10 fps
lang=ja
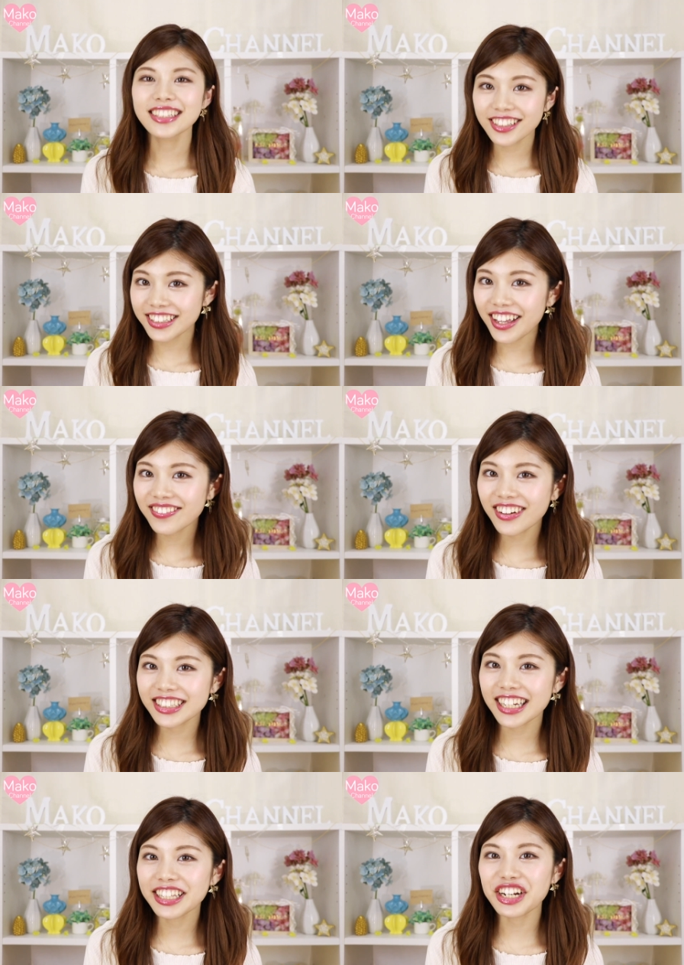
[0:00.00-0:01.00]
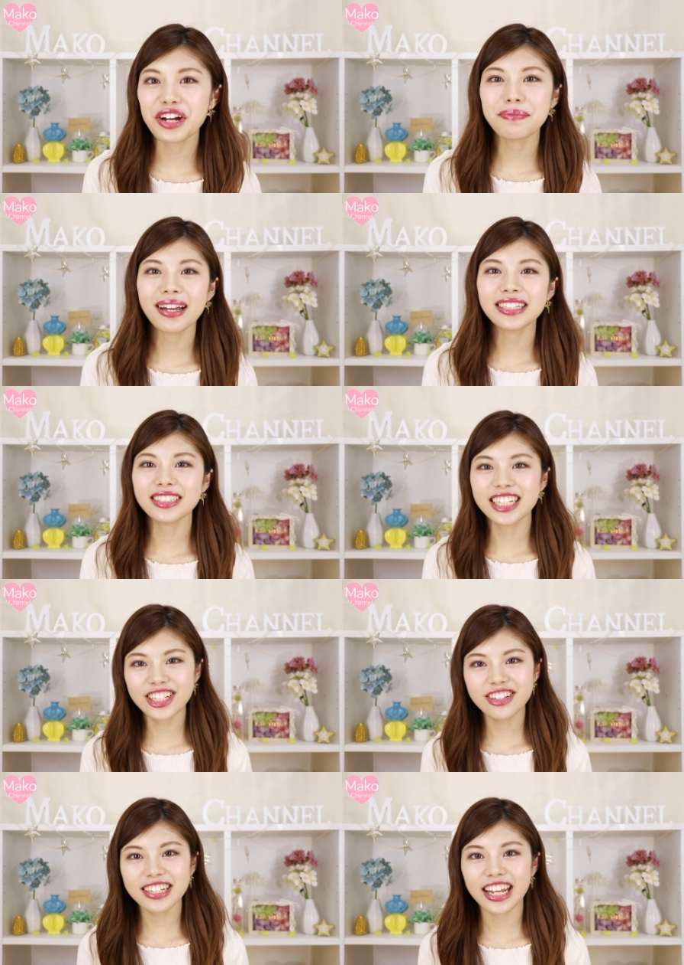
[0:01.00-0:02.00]
すそしてマクチャンネルは毎日
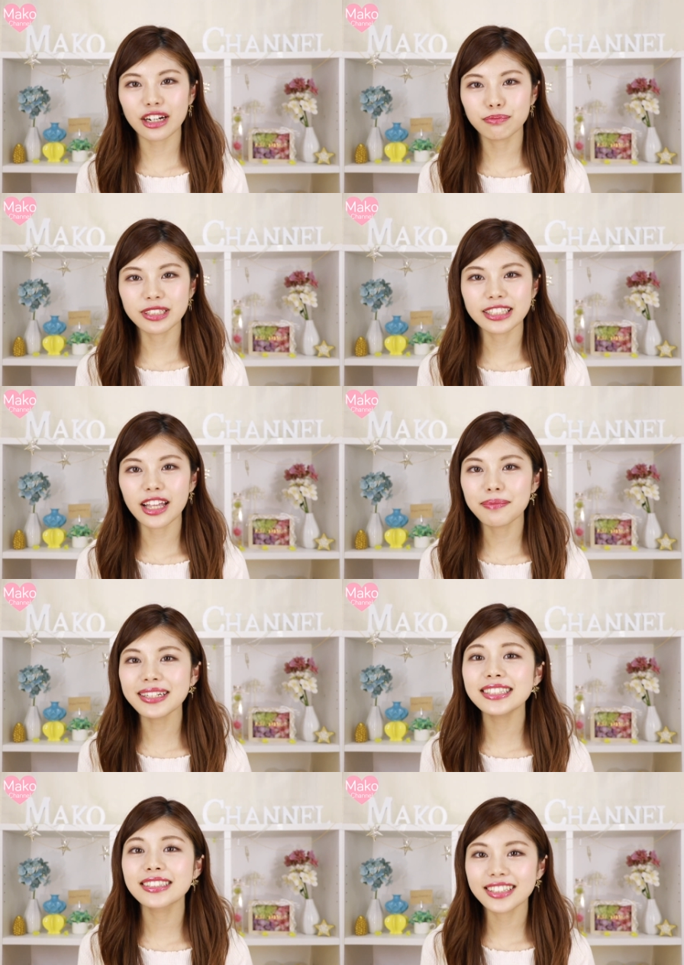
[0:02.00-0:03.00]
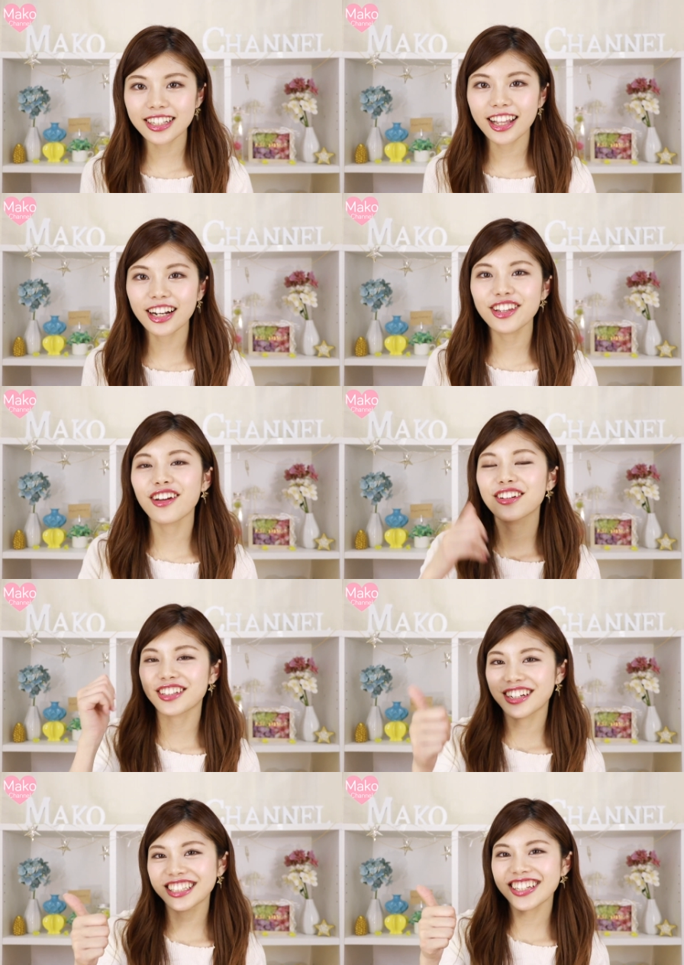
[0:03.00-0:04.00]
20時にアップしていますチャンネル登
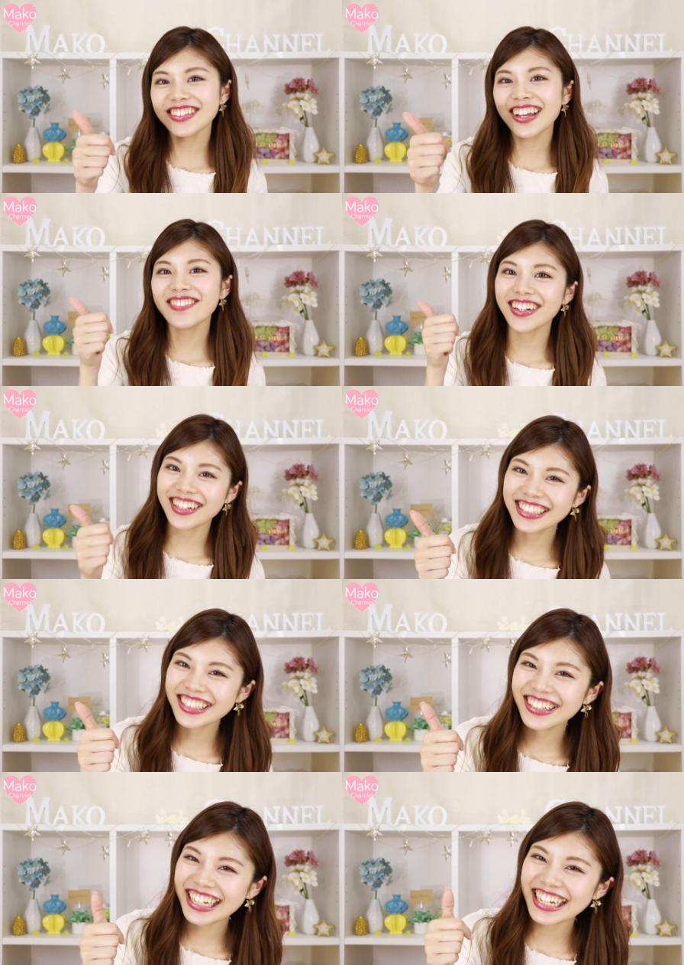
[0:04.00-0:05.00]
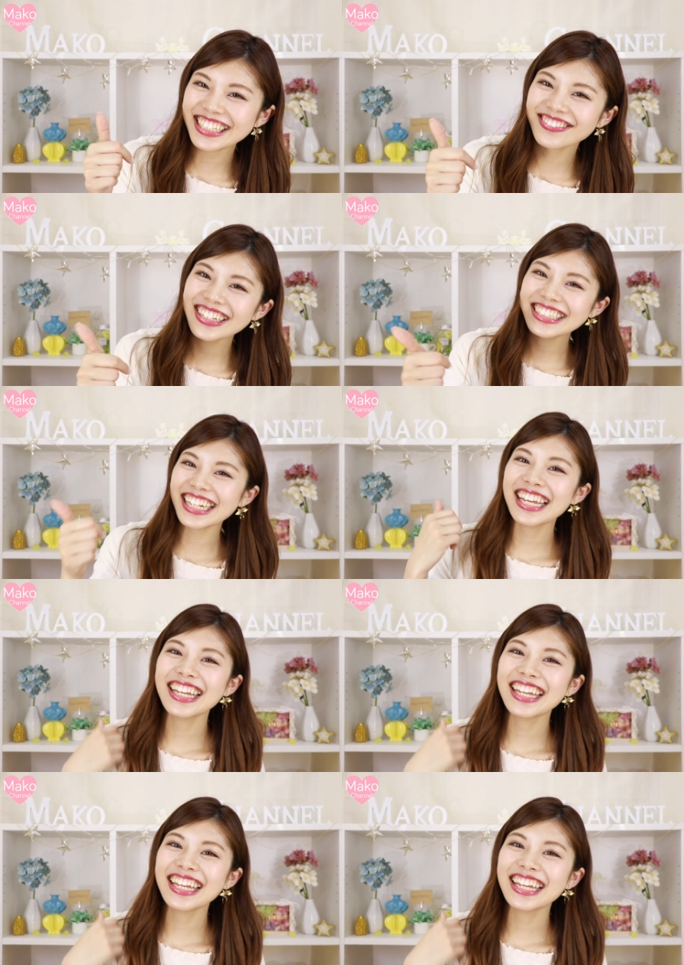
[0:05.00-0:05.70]
録とグッドボタンもよろしくお願いします